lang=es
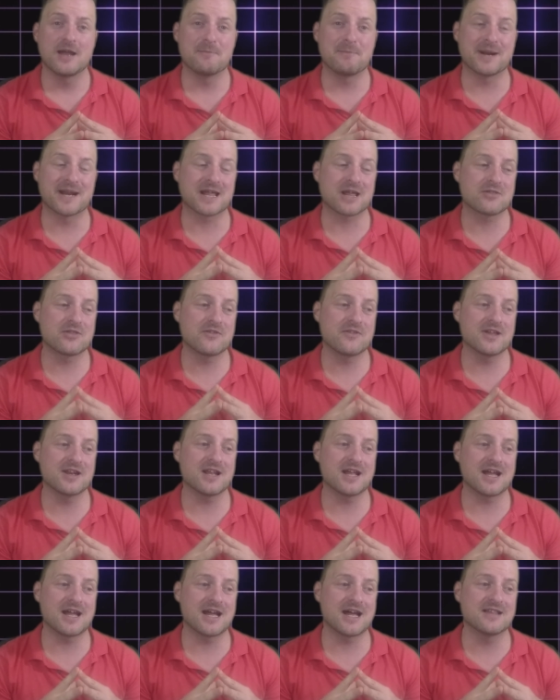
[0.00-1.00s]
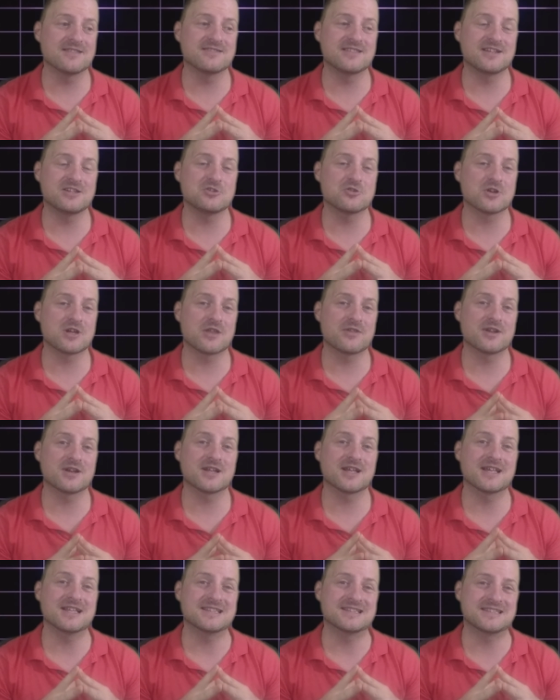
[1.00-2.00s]
para acceder han tenido que
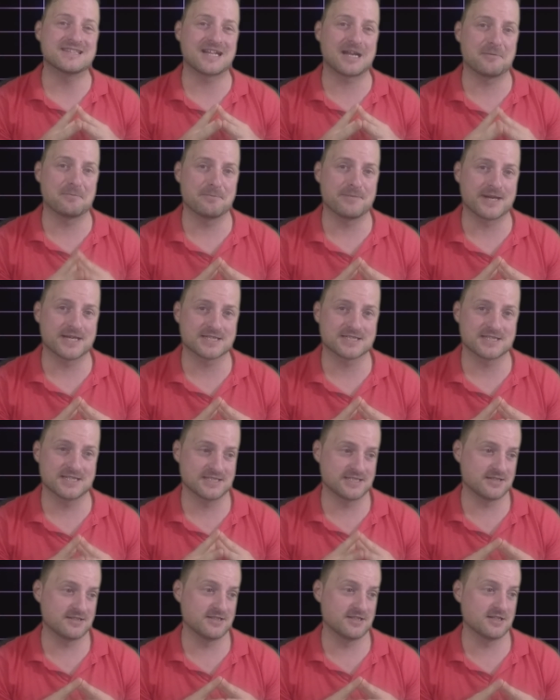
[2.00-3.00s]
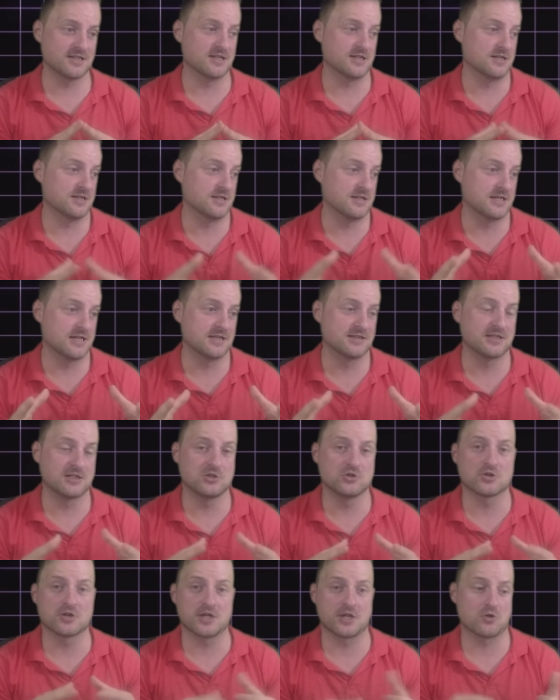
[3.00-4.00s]
hacer trampas. Es decir, han
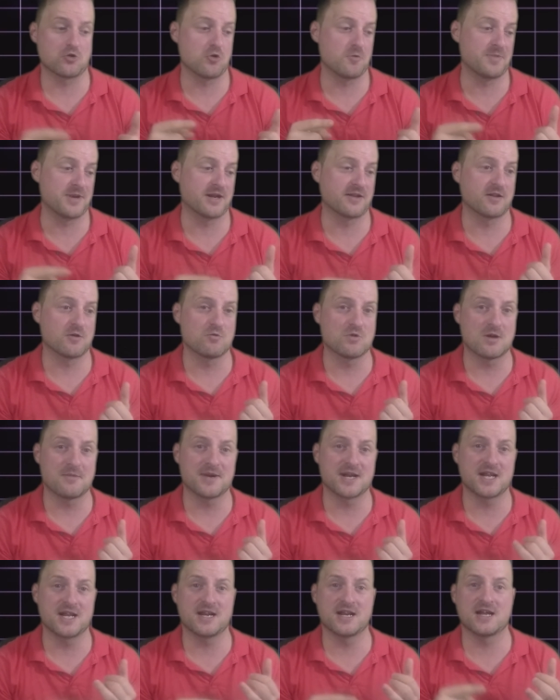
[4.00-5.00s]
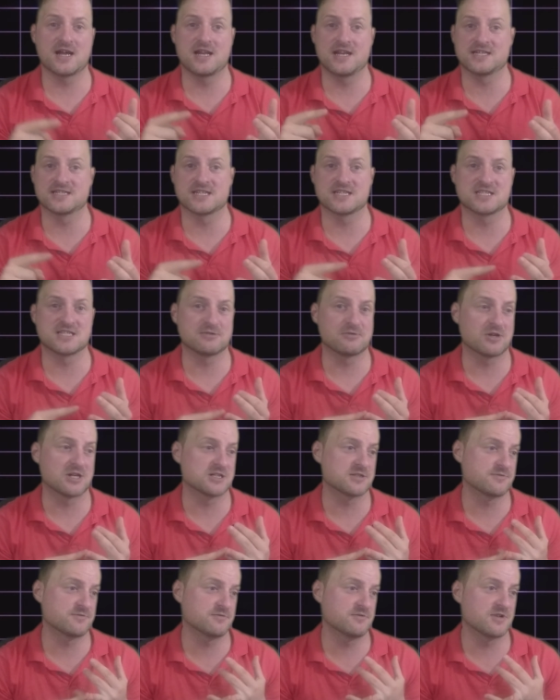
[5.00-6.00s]
tenido que copiar de alguna manera, les han llevado
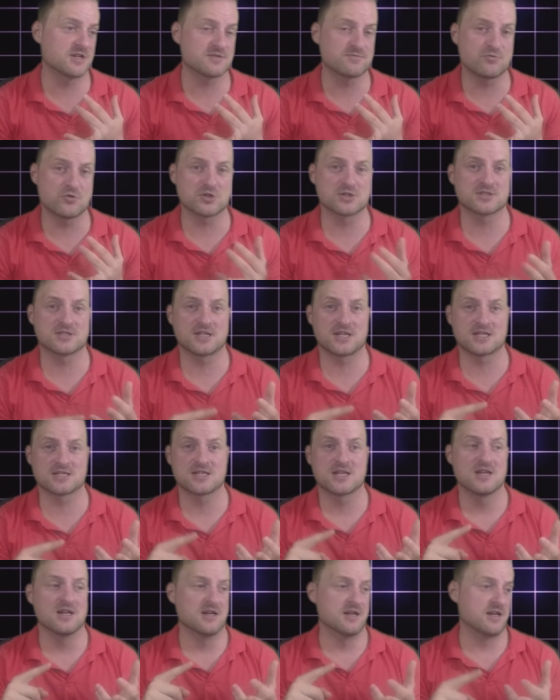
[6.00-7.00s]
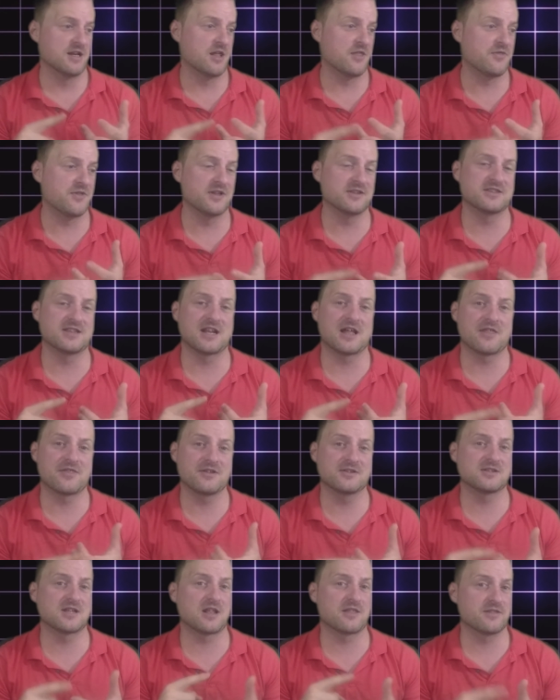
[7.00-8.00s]
las respuestas, etcétera,
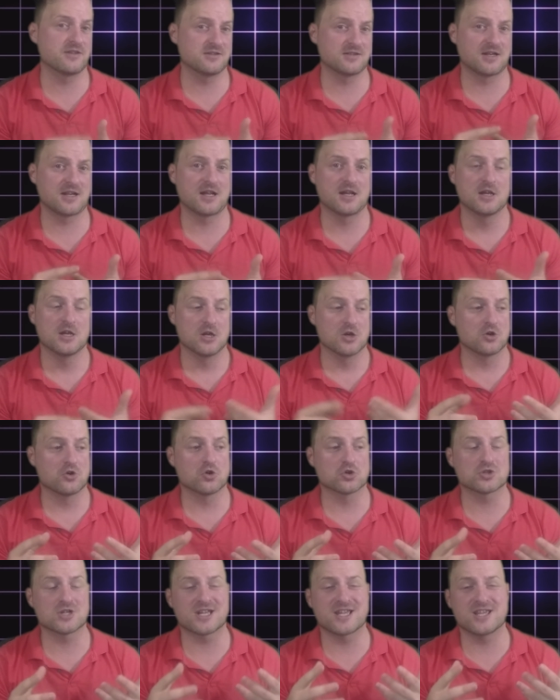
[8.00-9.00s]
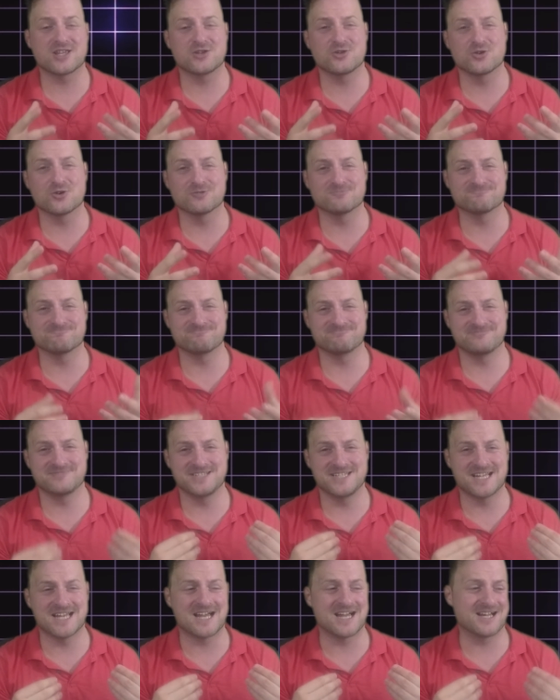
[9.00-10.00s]
etcétera, etcétera. Cosa que yo mm,
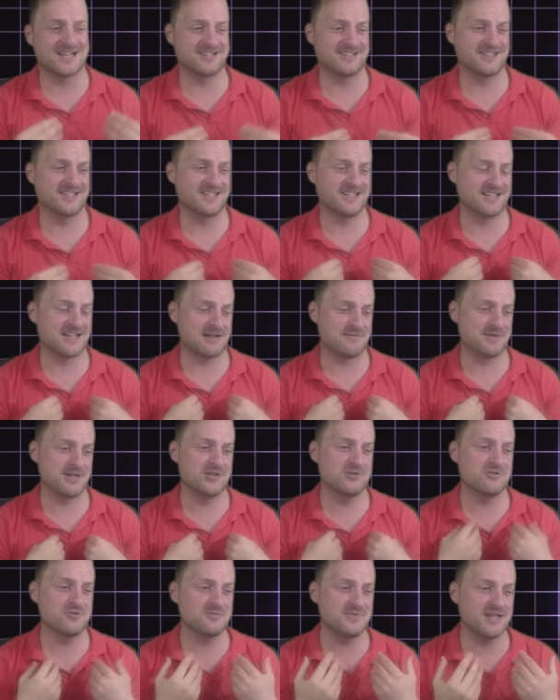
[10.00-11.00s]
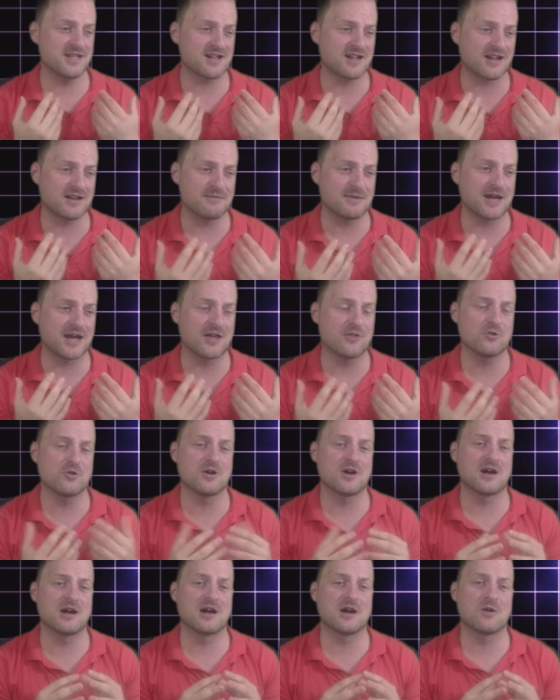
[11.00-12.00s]
ya, eh, habiéndome
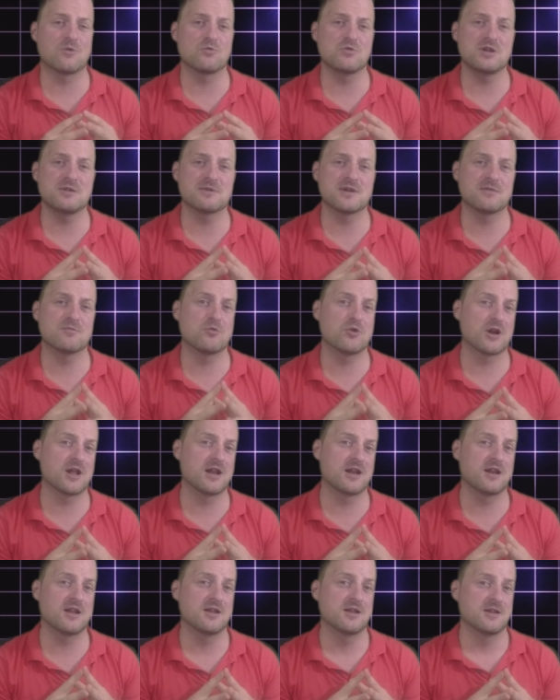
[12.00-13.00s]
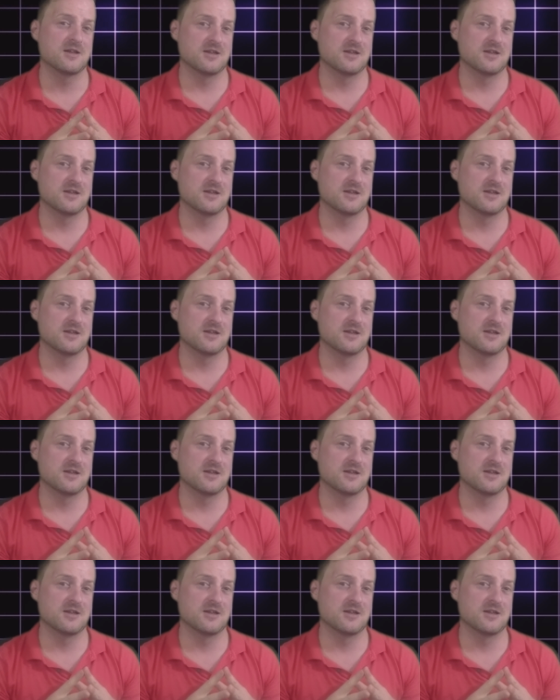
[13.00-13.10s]
rebajado a un nivel moral